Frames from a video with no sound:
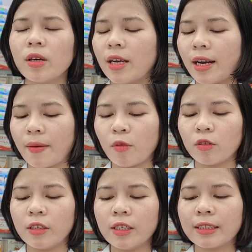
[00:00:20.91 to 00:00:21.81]
Nên là mọi
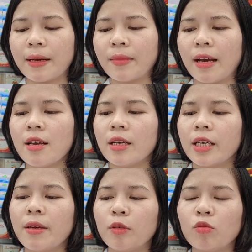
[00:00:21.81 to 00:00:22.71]
người yên tâm là
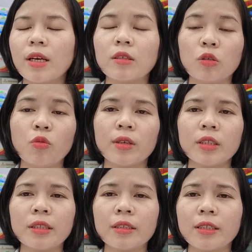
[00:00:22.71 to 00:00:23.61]
khi mà chúng ta sử dụng cái
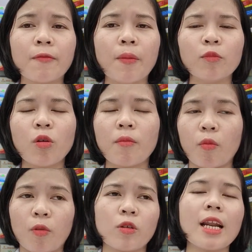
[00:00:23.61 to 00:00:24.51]
sản phẩm Thuần
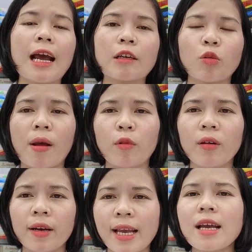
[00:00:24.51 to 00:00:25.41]
Mộc nó rất là an toàn mọi người nhé.